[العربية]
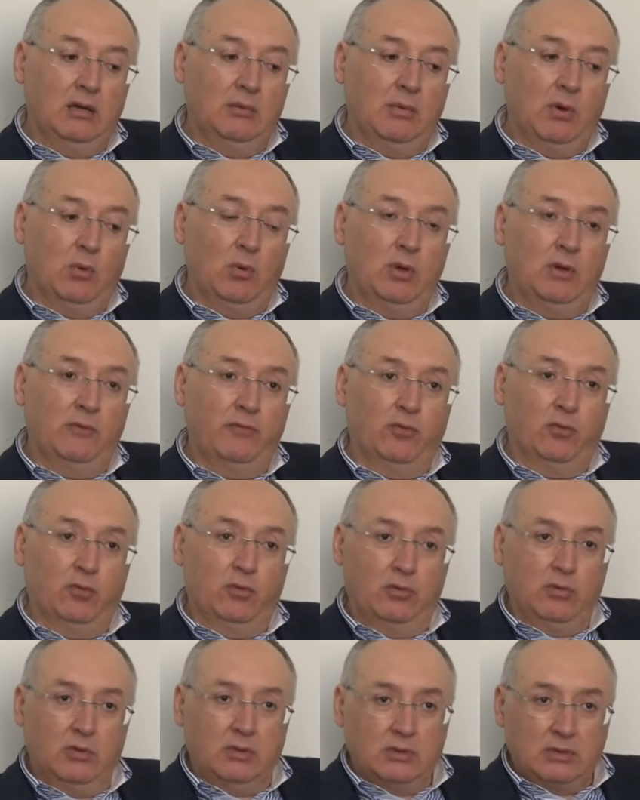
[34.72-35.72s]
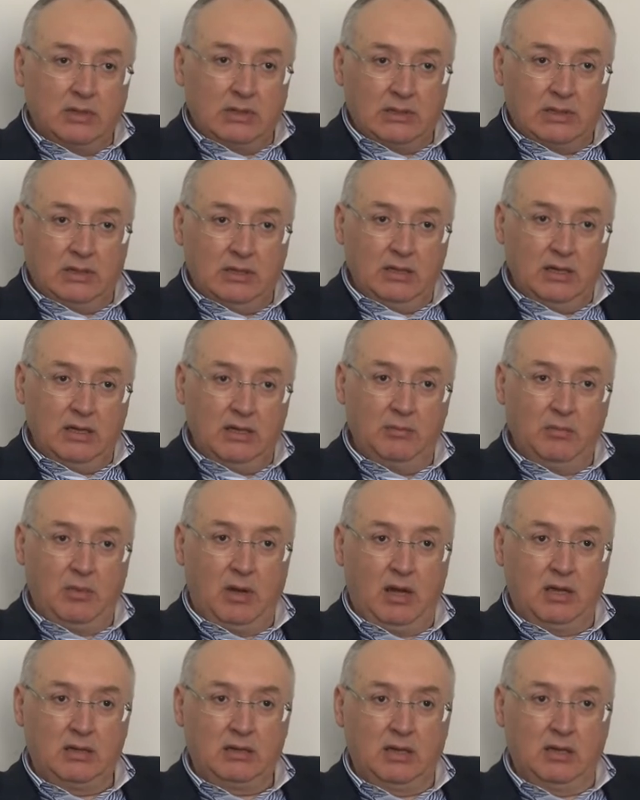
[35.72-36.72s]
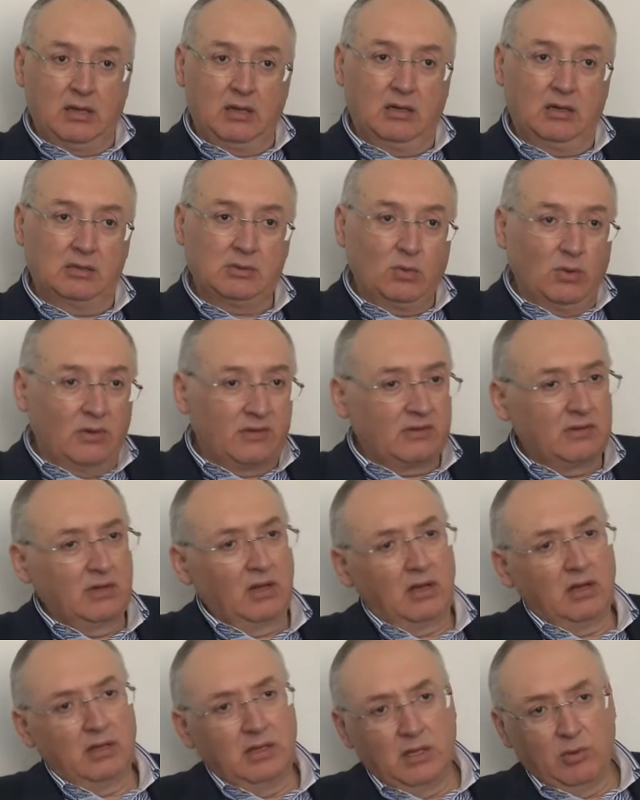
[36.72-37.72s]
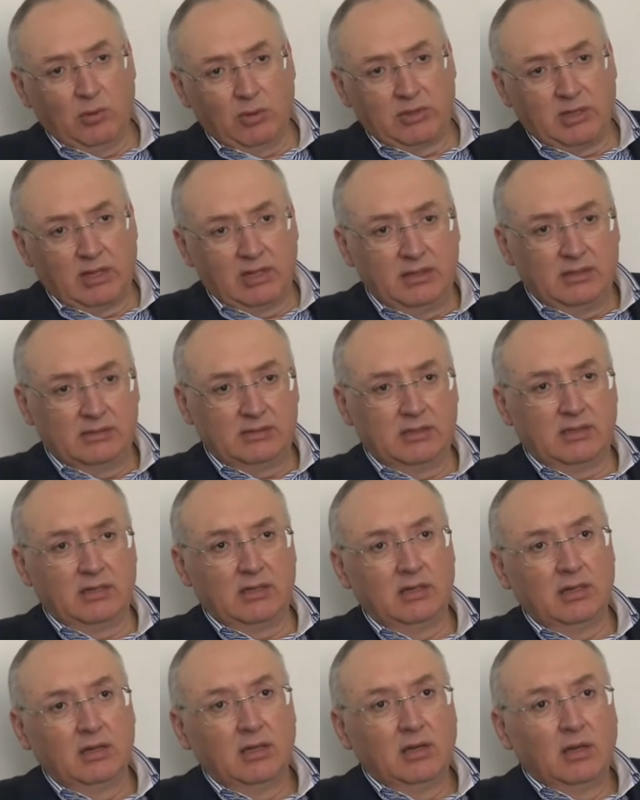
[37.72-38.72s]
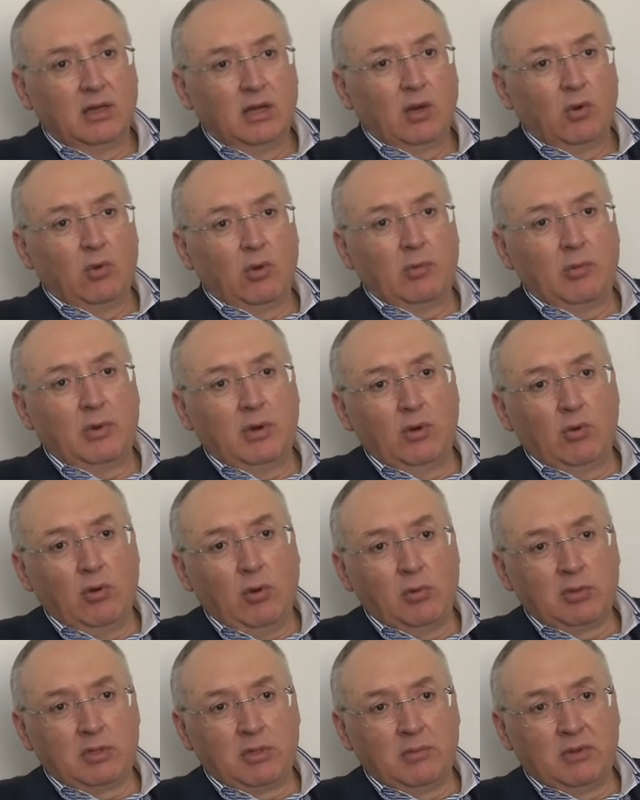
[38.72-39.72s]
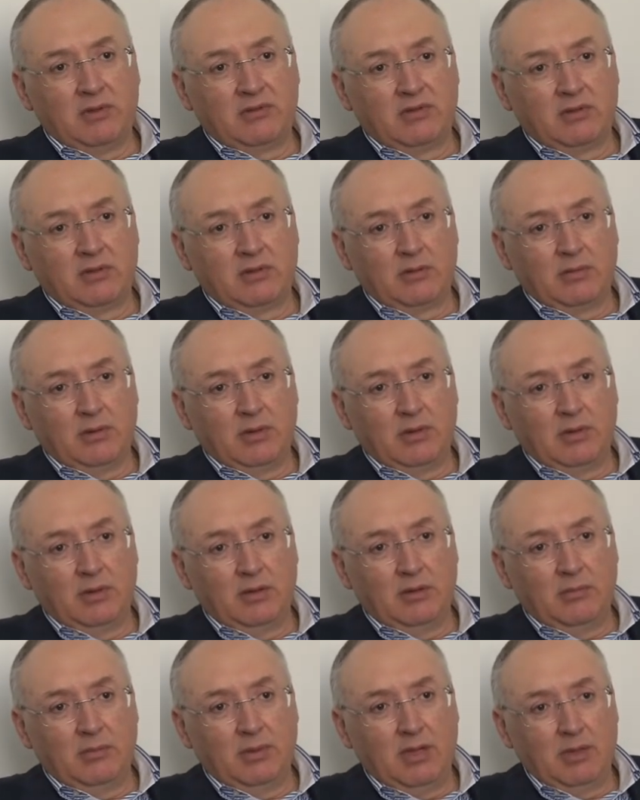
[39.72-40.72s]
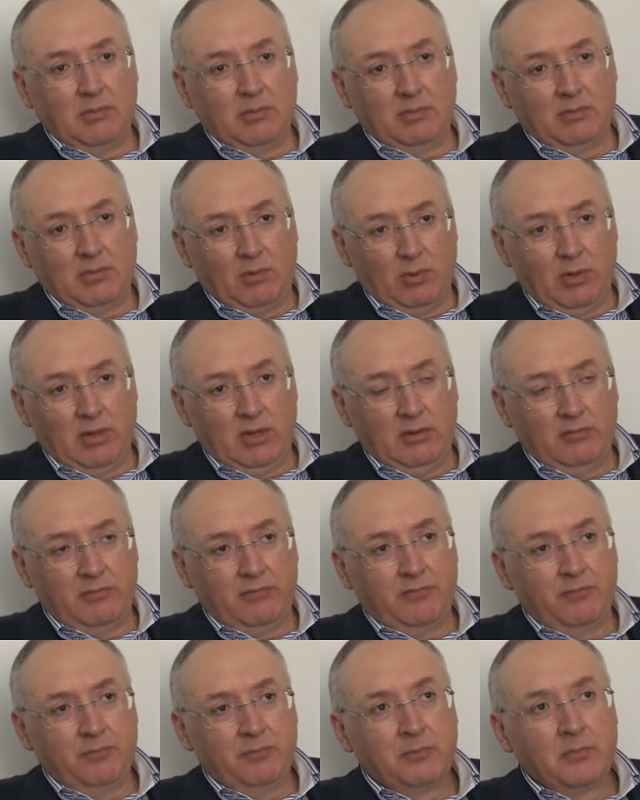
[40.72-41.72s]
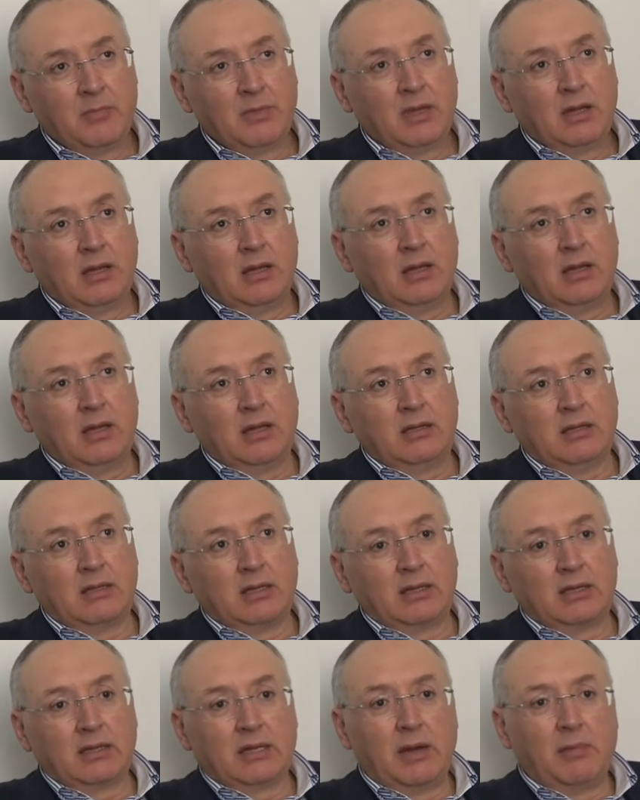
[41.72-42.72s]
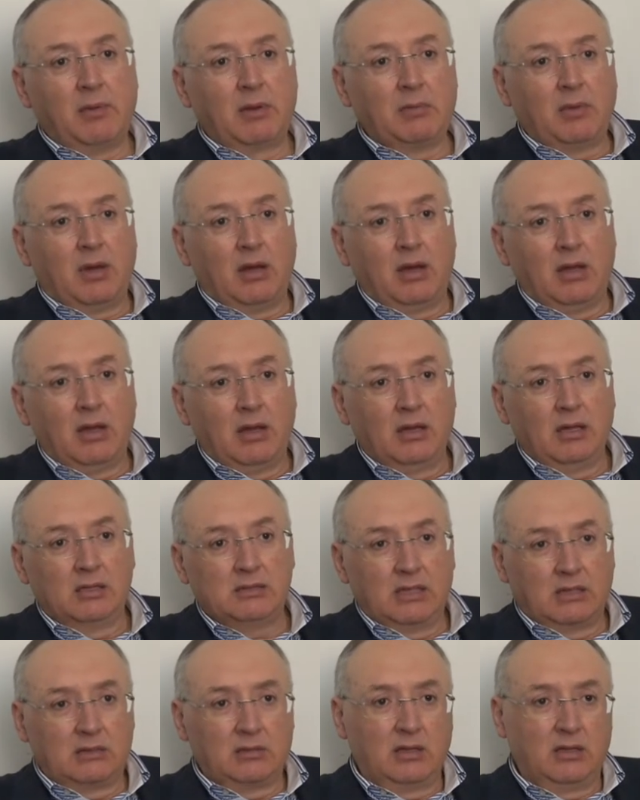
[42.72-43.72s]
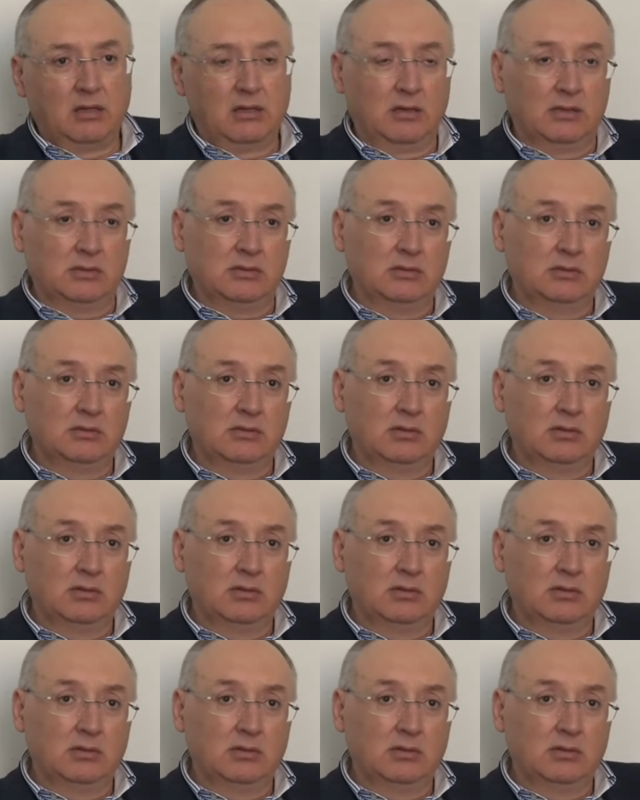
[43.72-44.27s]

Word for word: مواقفه تتلائم مع التيار واصلاحيه وتغييريه وما هو متمسك به من مواقف يعني تتكامل مع خيار التيار